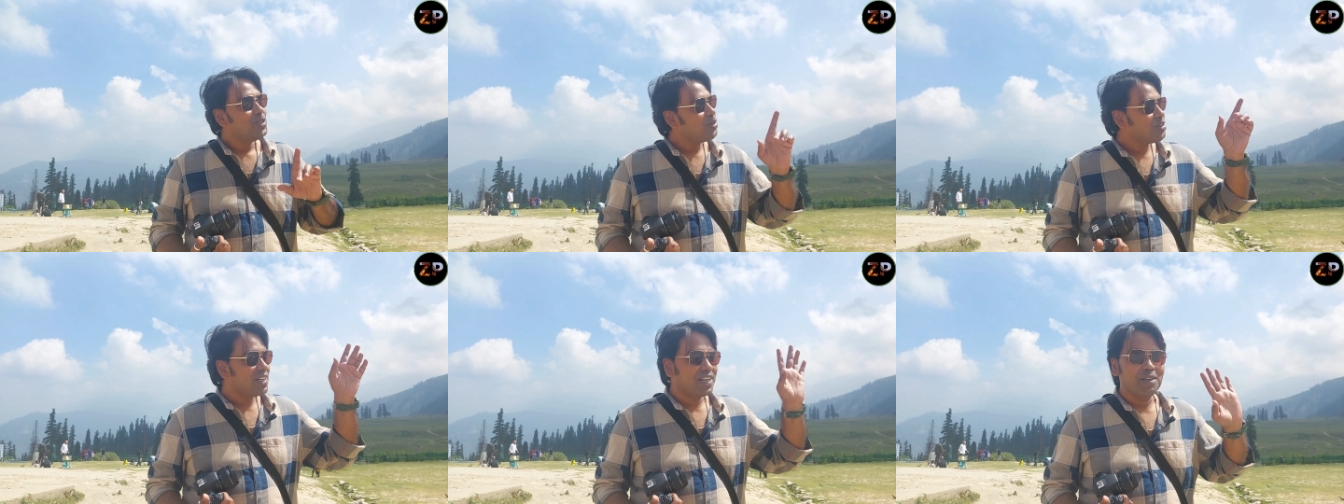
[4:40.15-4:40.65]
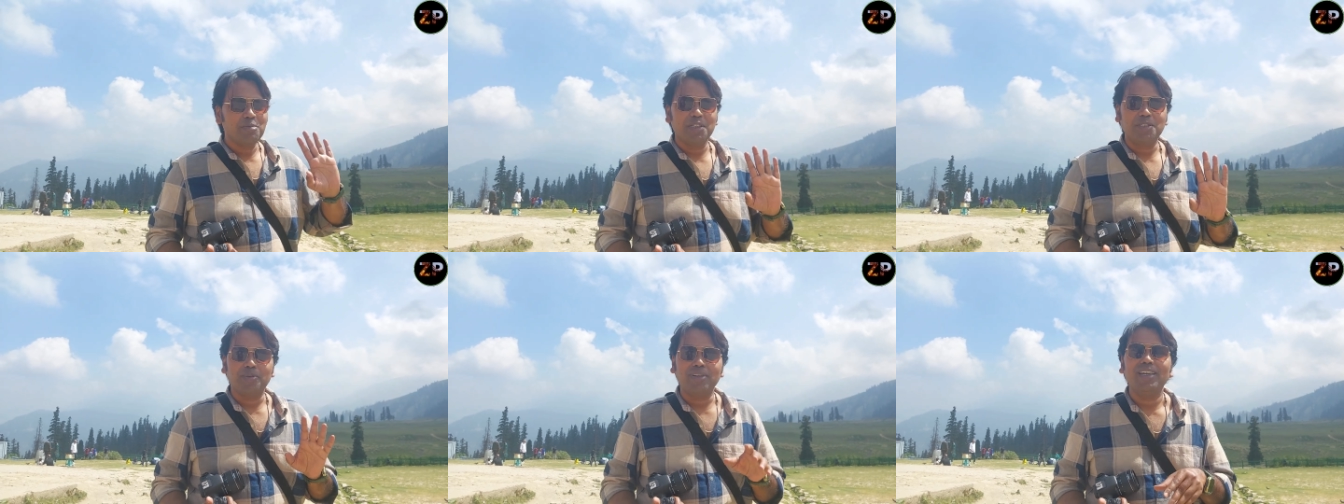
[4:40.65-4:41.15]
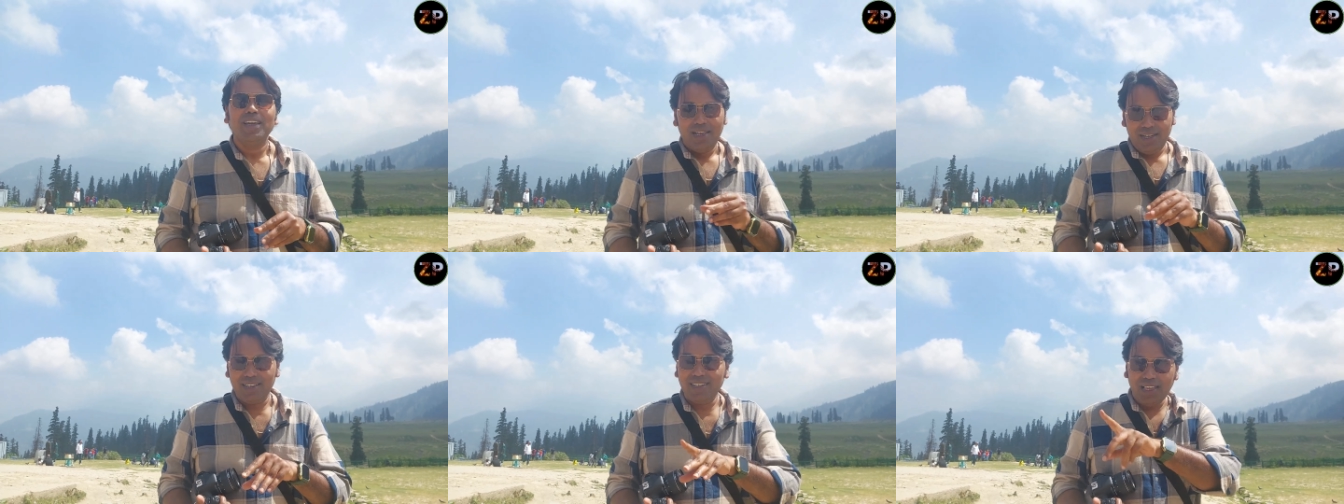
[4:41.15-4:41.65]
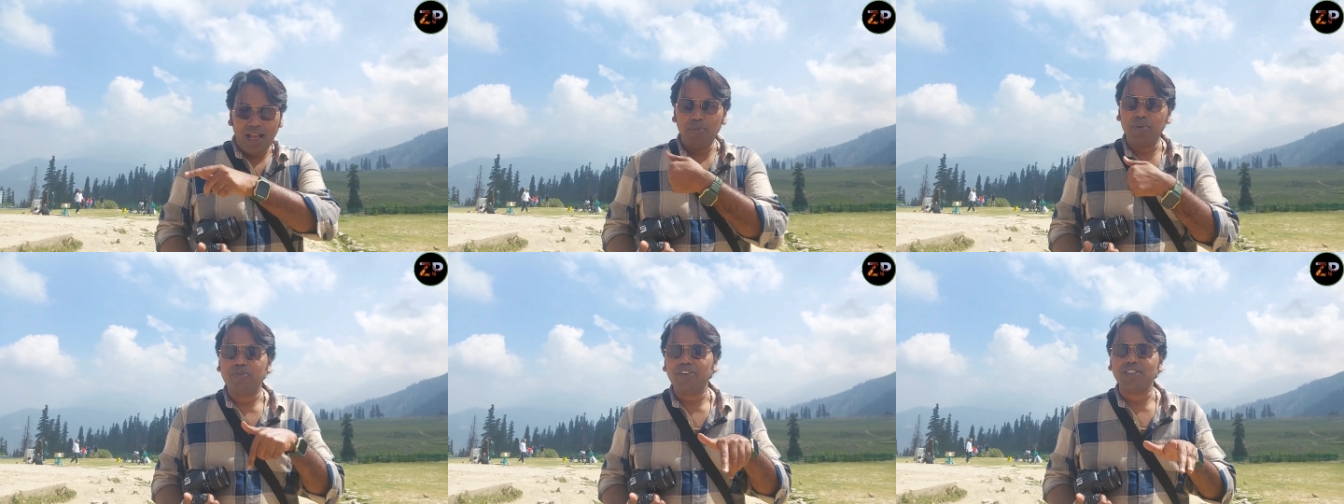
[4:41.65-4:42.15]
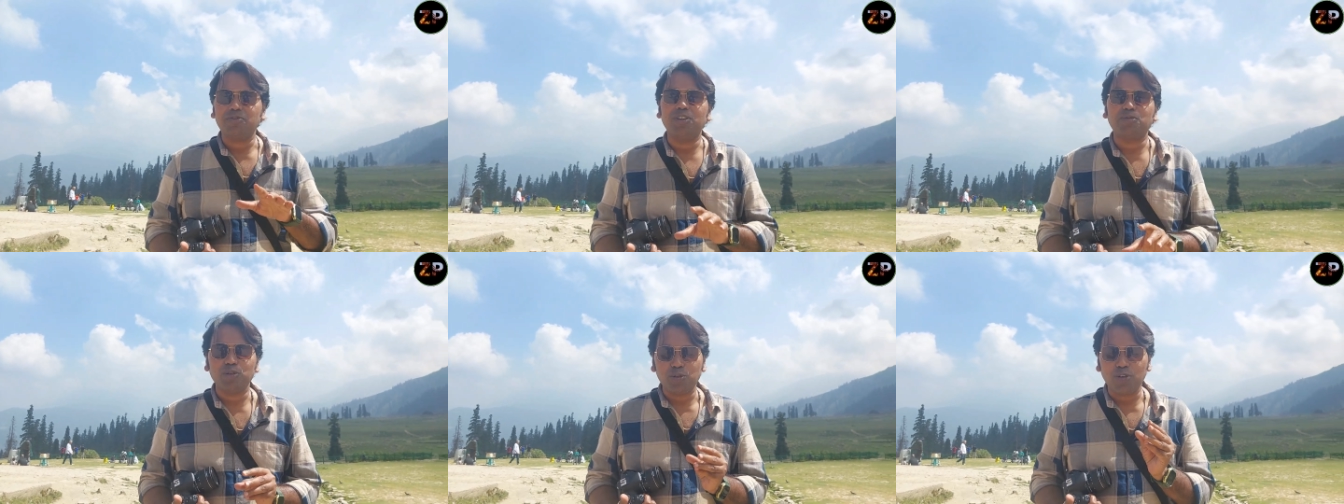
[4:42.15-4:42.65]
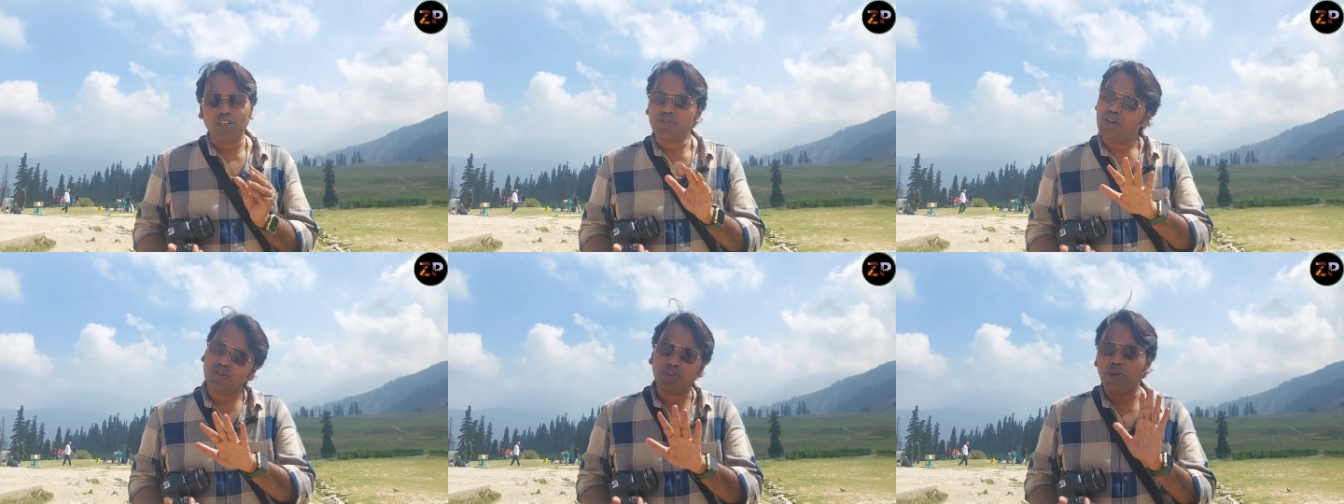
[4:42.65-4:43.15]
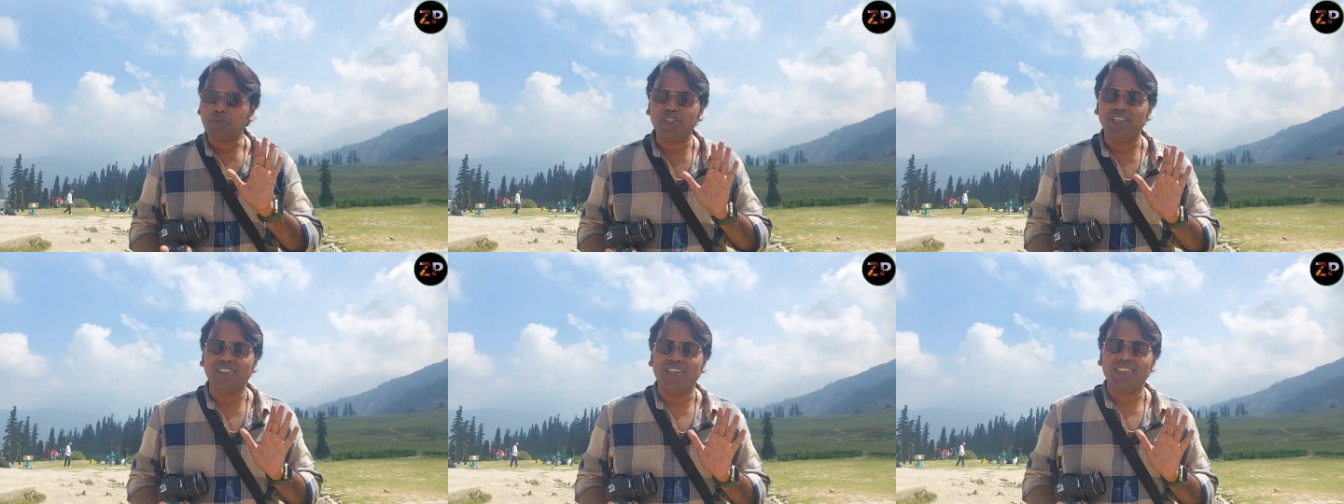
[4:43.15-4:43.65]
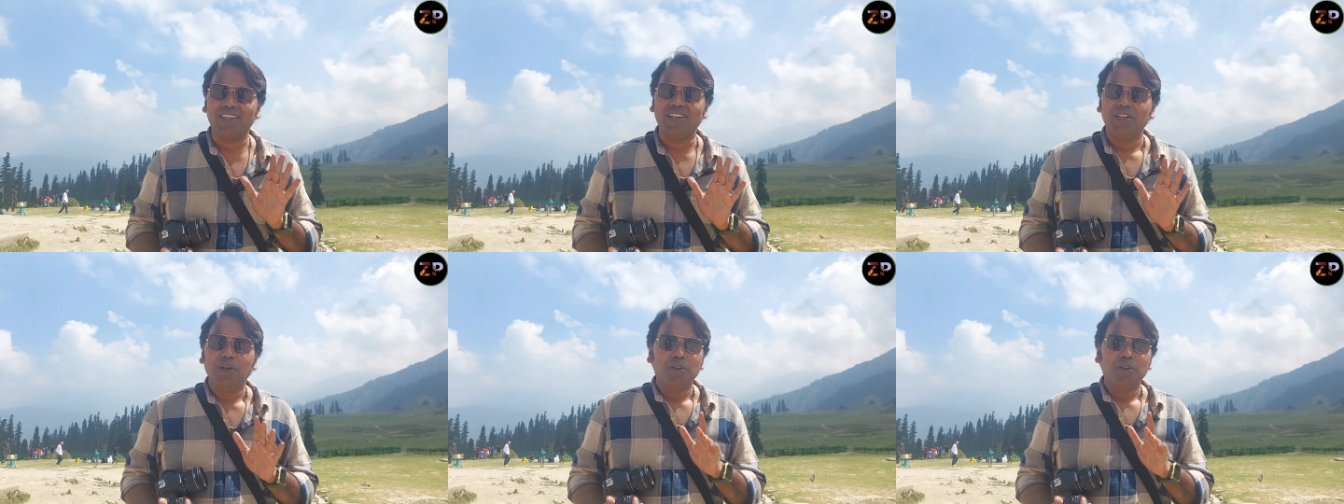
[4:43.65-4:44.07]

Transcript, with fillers: तो सेकंड फेज पे ही है लेकिन यहाँ पे फर्स्ट फेज पे छोटा स्वर्ग तो आपको दिख जाता है